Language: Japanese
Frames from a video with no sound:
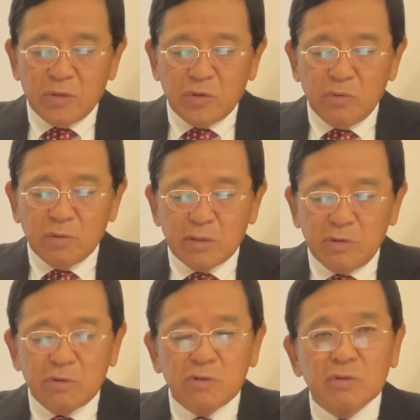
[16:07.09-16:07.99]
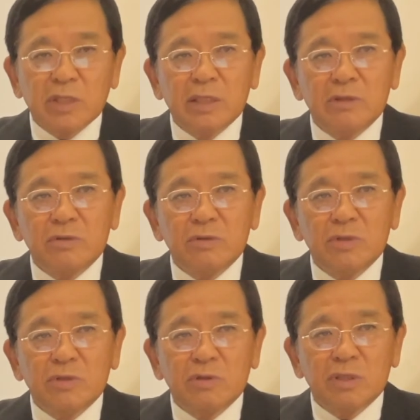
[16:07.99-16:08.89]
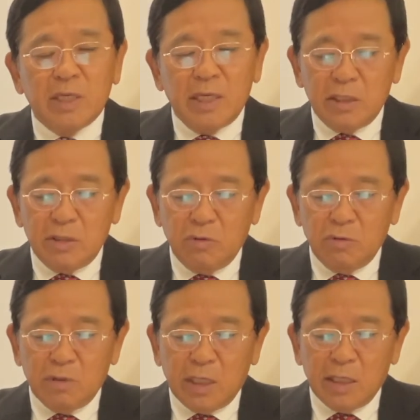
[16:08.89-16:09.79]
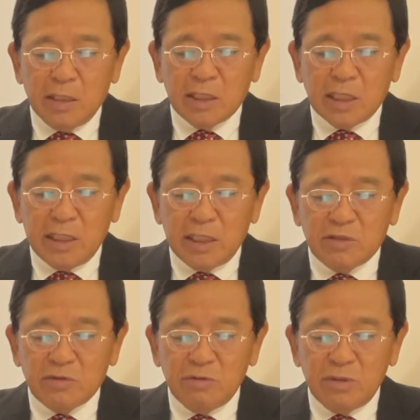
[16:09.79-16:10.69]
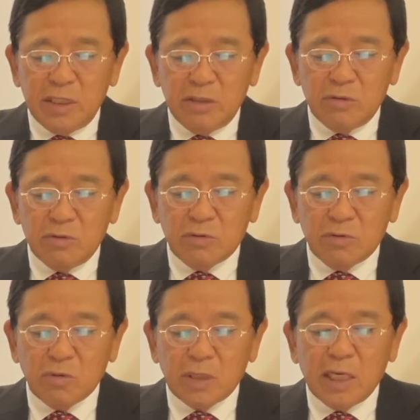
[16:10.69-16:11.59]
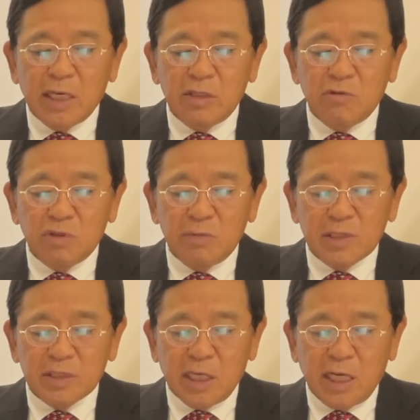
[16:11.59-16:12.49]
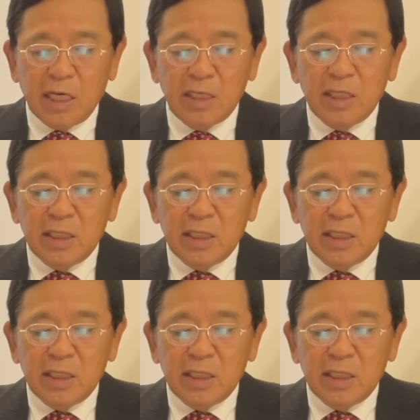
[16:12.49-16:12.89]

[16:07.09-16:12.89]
教科教育の研究について日本はかなり進んでいると考えておりますが